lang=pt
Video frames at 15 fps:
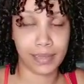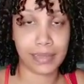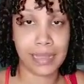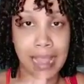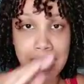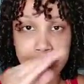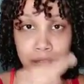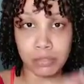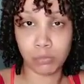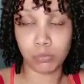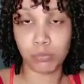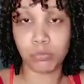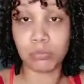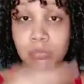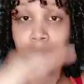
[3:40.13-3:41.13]
Né?
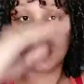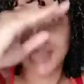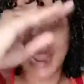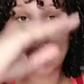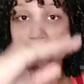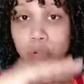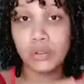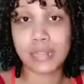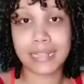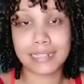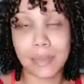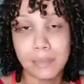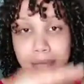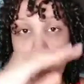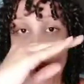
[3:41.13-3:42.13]
Dentro
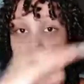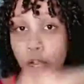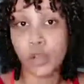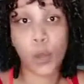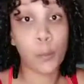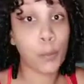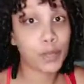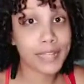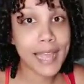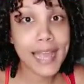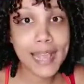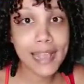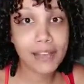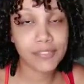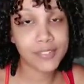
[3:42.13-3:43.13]
dessa minha hora eu não
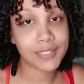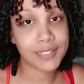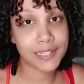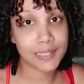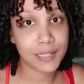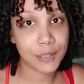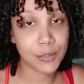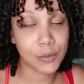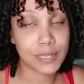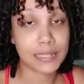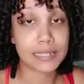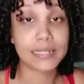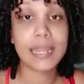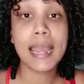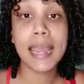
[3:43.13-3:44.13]
poderia fazer essas
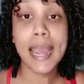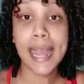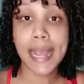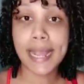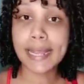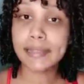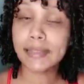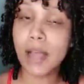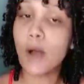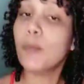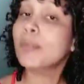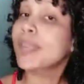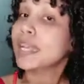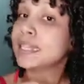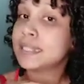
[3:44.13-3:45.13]
coisas.
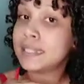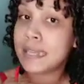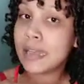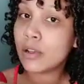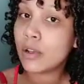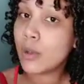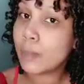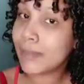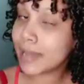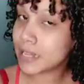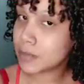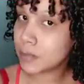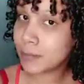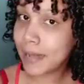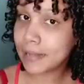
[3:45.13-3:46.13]
Então, sigo o
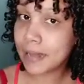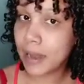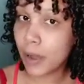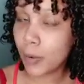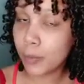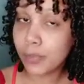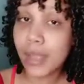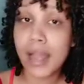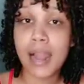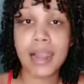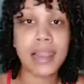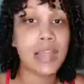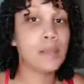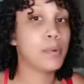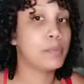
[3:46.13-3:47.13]
mesmo padrão,
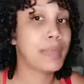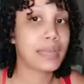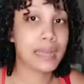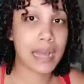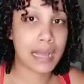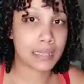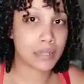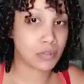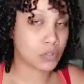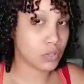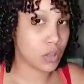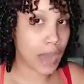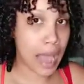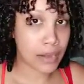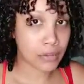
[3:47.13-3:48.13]
limpo minha casa nos
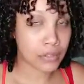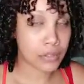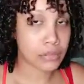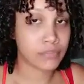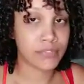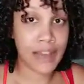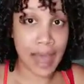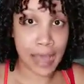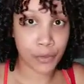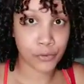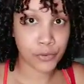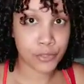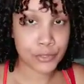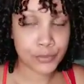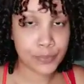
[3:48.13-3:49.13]
horários
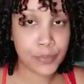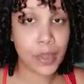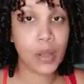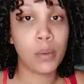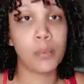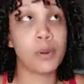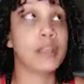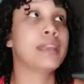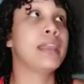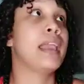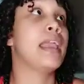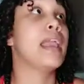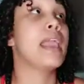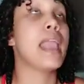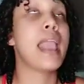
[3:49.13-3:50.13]
vagos,
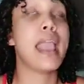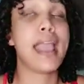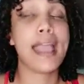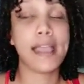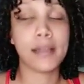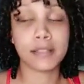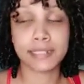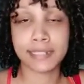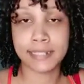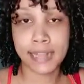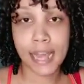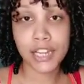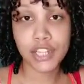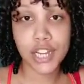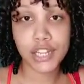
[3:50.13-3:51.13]
porque
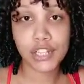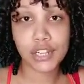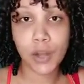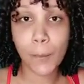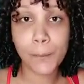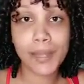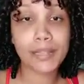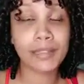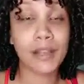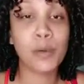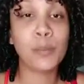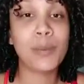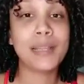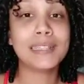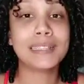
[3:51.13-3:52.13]
se a gente não,
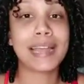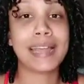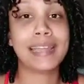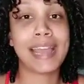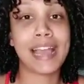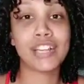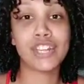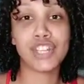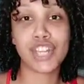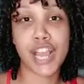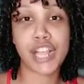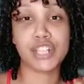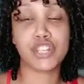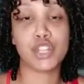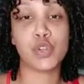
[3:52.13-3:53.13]
não pensar que a
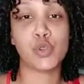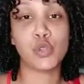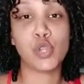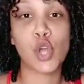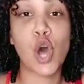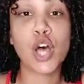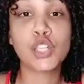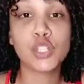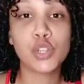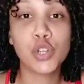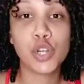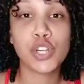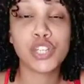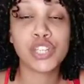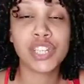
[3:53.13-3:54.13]
gente, que o nosso
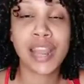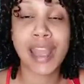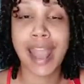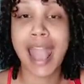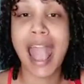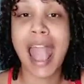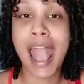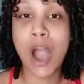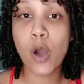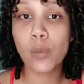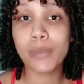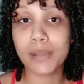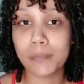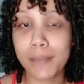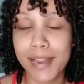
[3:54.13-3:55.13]
crochê é
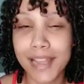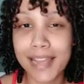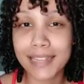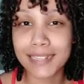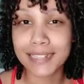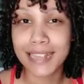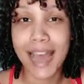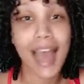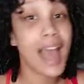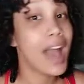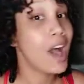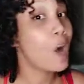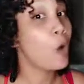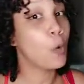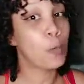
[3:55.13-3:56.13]
uma empresa,
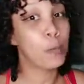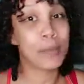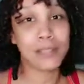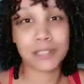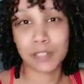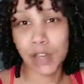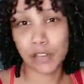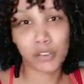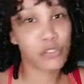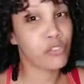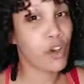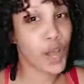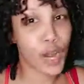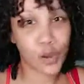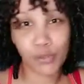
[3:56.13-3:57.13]
o pessoal de
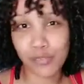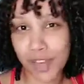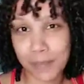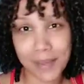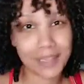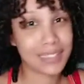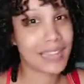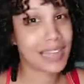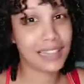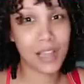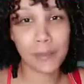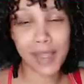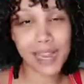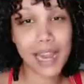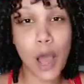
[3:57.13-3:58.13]
fora não vai pensar
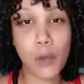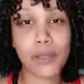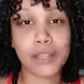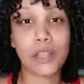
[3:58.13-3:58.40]
também não.